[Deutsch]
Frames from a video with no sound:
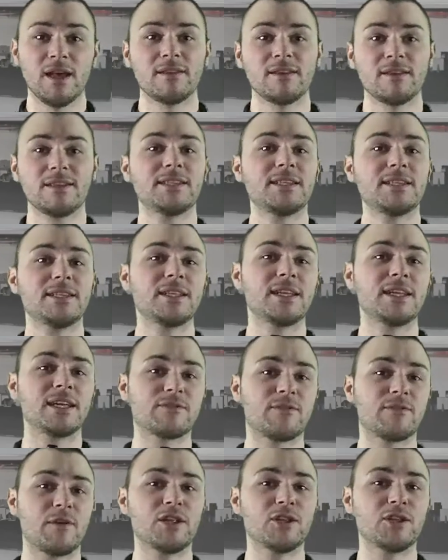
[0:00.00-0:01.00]
die sich in der
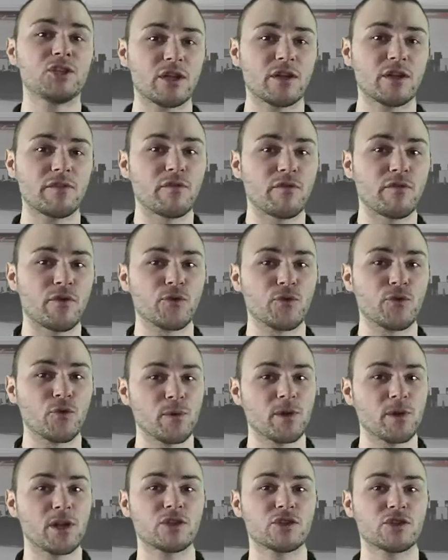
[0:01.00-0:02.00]
zweiten Staffel von
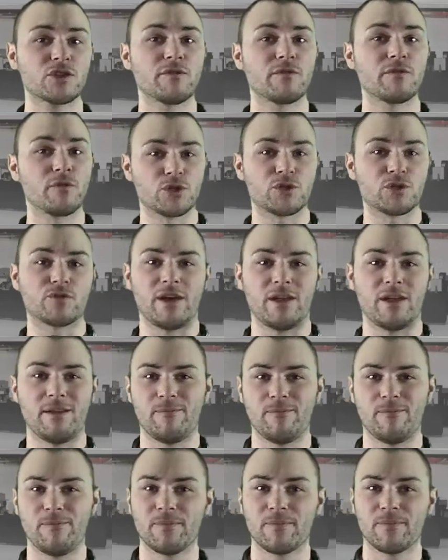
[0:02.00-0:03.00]
Tube Clash gewünscht werden.